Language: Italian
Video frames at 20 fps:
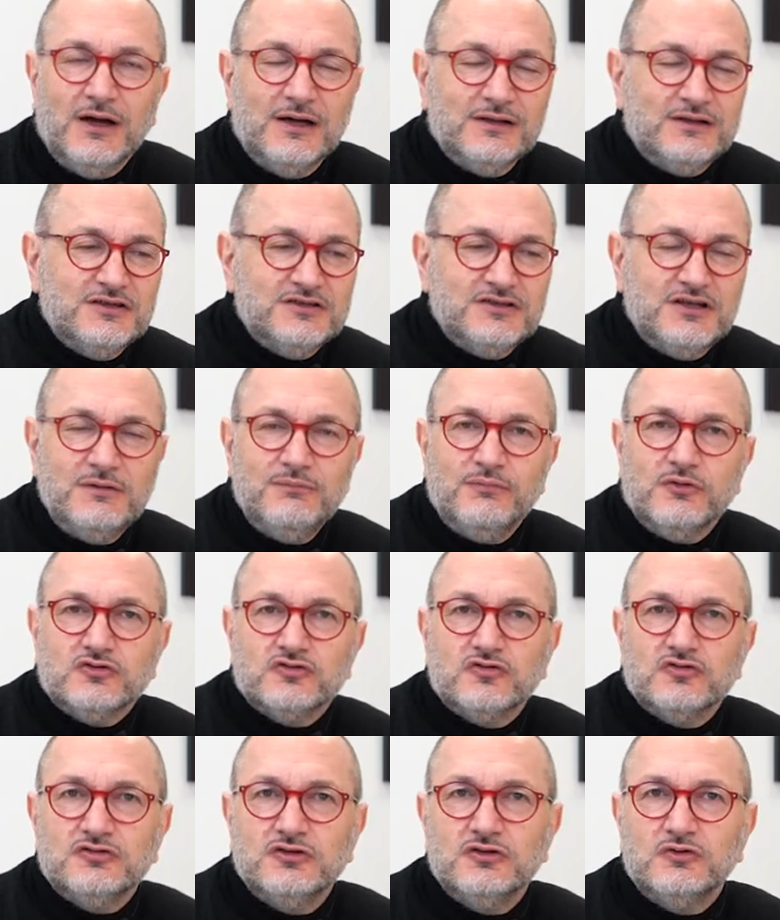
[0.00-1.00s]
ad esempio
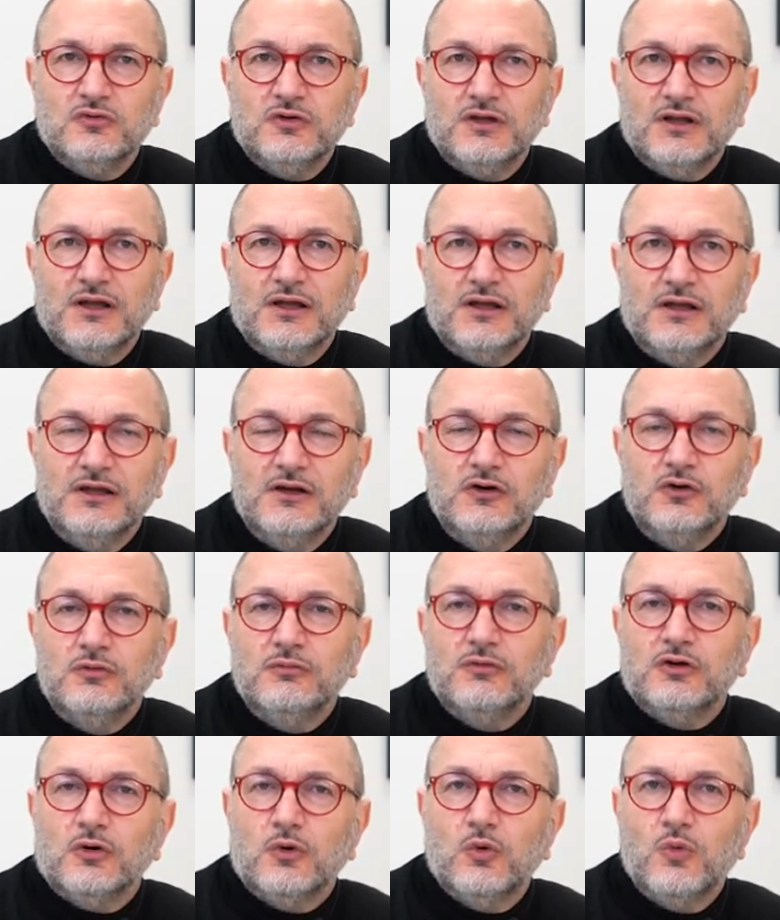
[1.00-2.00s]
sostituire il
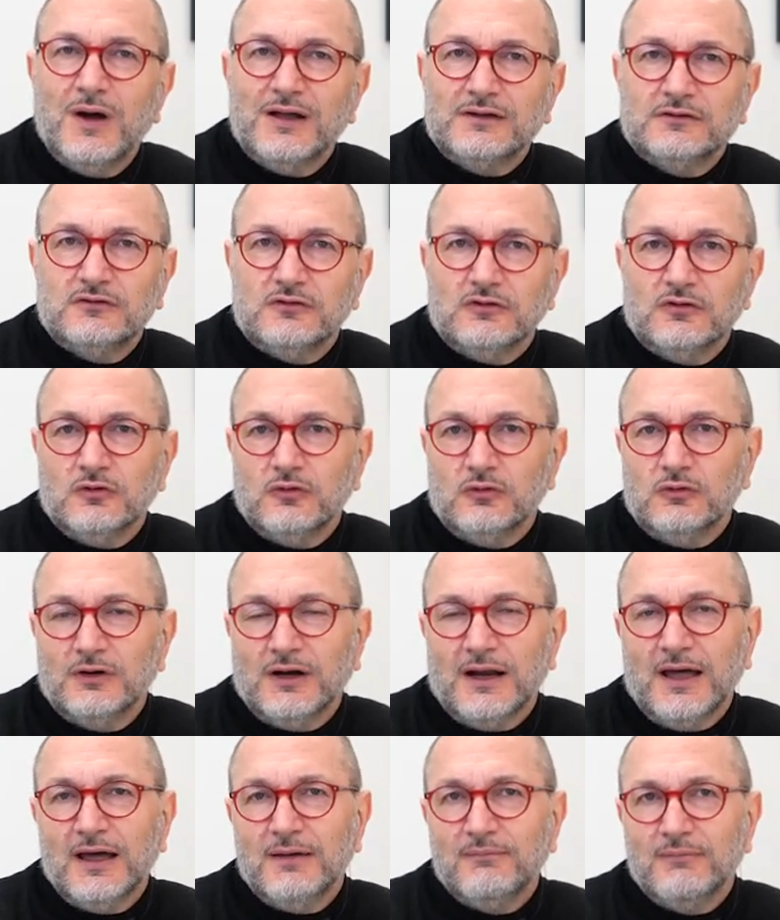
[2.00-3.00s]
numero 4 con
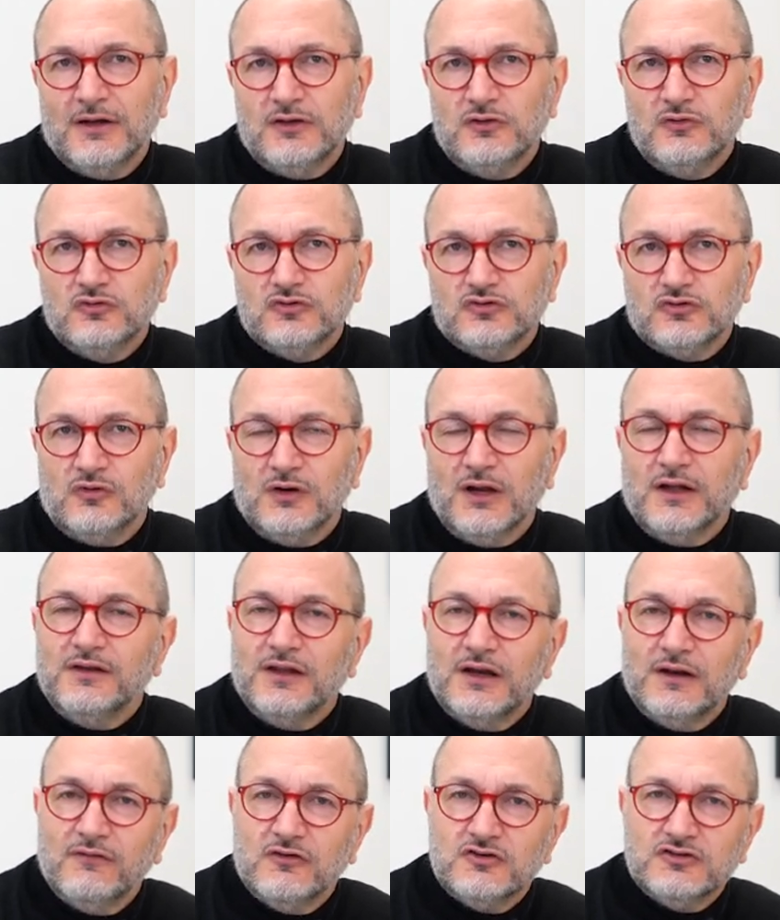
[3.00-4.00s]
una A maiuscola
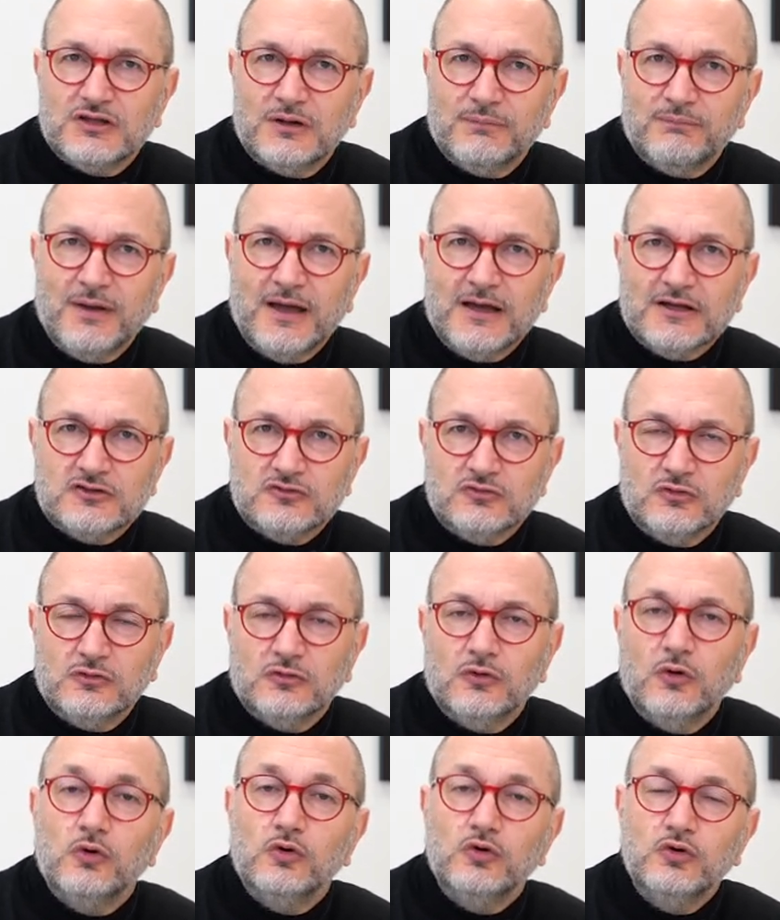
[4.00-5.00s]
nella vostra
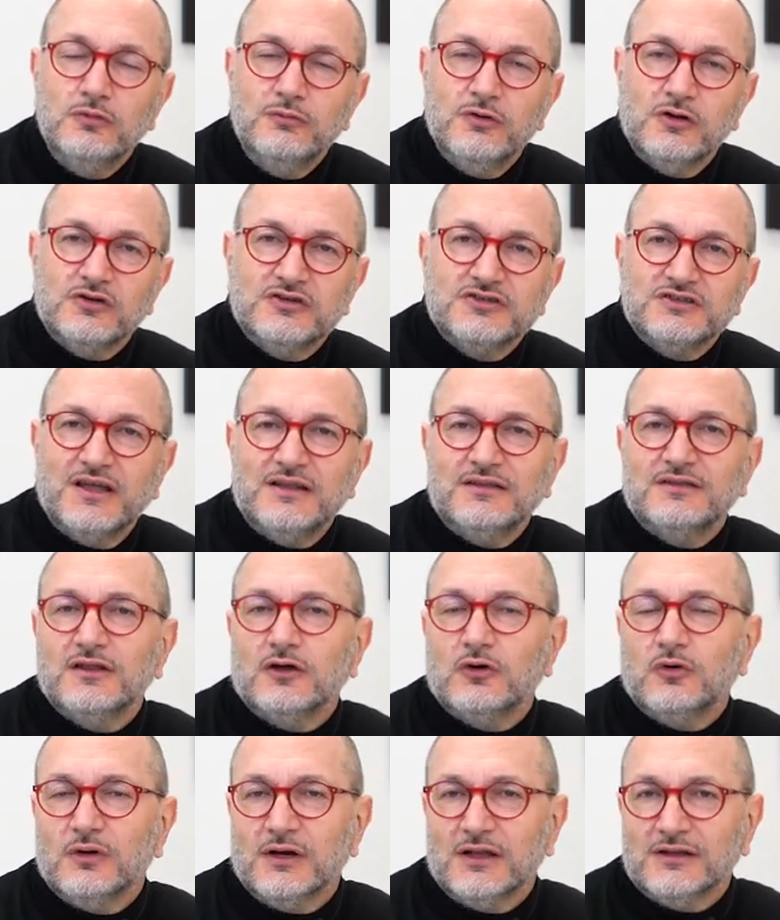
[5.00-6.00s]
password o il numero
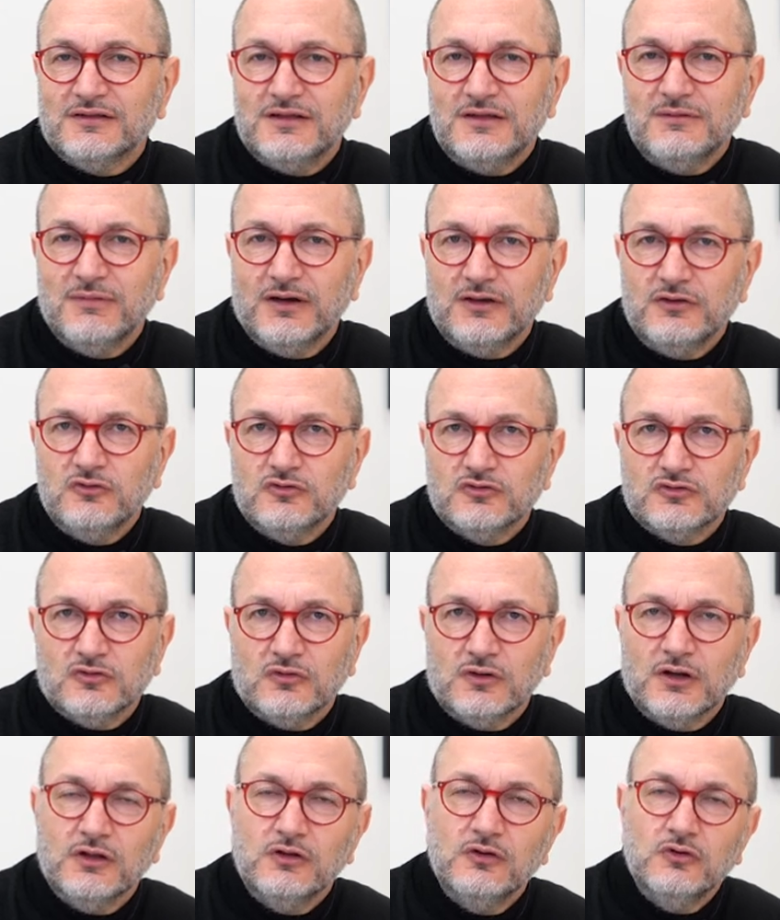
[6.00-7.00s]
7 con la T
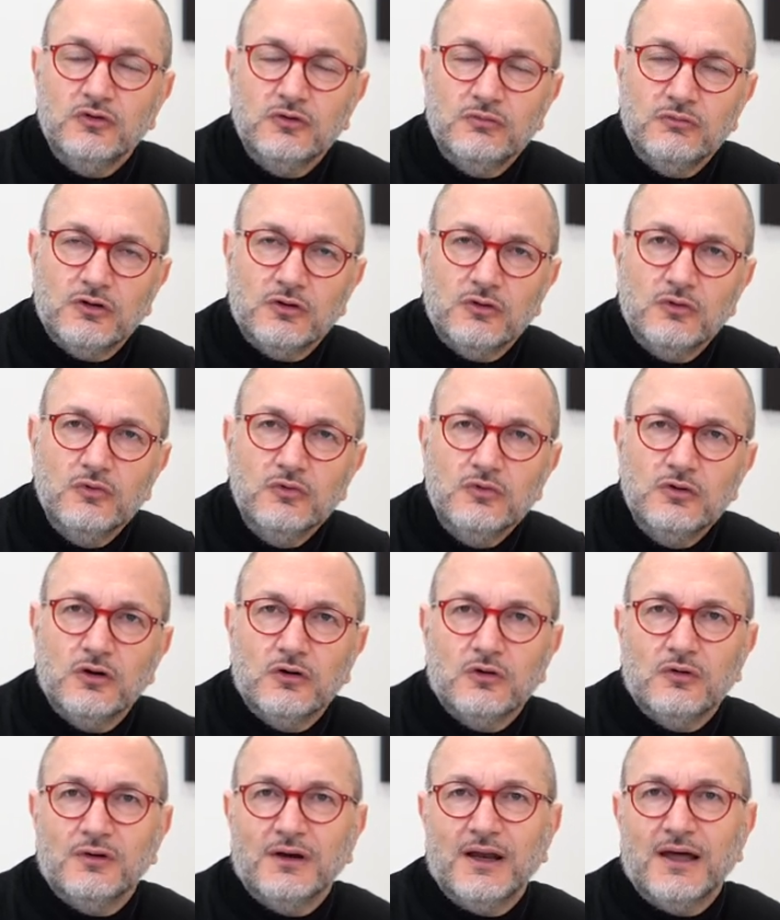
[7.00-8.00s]
maiuscola, il numero
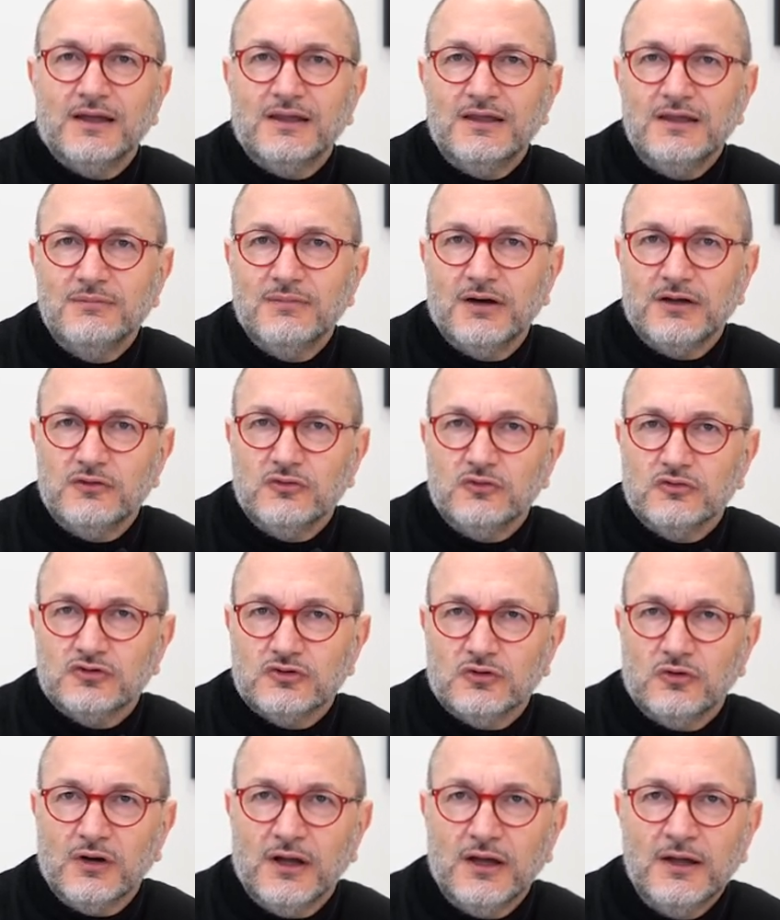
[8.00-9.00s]
1 con la I
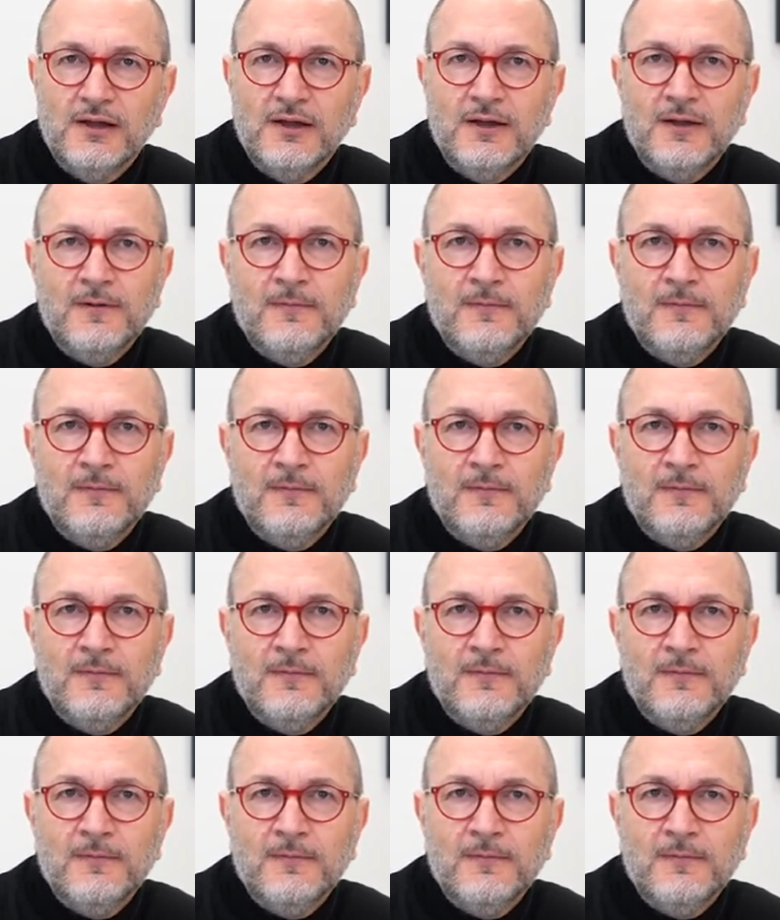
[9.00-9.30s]
maiuscola,